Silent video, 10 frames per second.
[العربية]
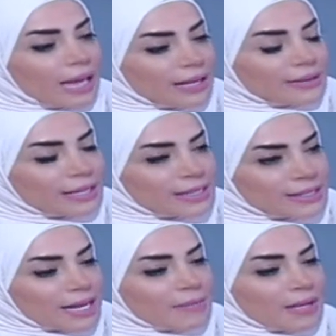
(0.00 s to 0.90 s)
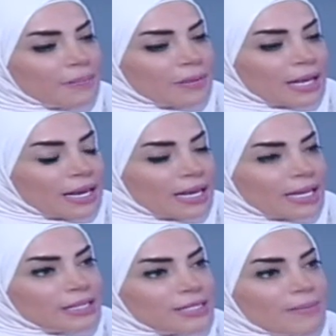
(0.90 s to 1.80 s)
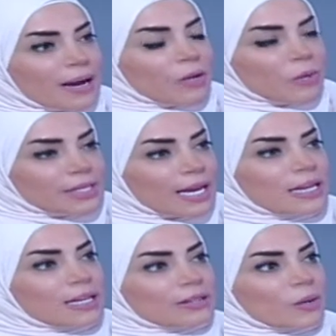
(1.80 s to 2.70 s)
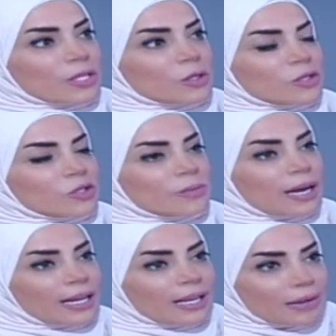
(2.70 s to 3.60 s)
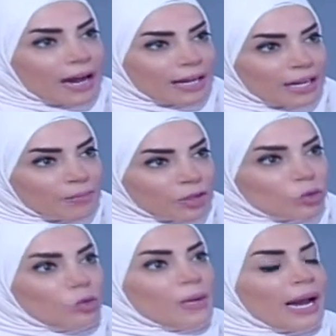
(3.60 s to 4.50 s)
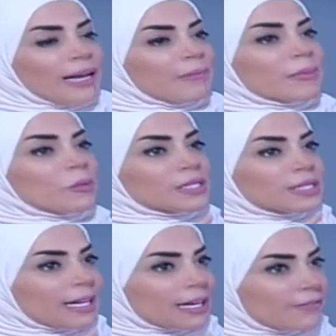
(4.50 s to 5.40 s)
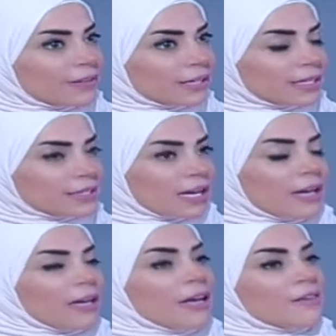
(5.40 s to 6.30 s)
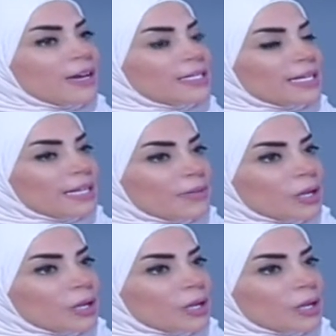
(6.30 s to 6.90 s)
حتى الكتابه آه تبع الوسائل التواصل الاجتماعي هي احيانا مضروبه احيانا ما بتوصلك الفكره الصح فانت قدرت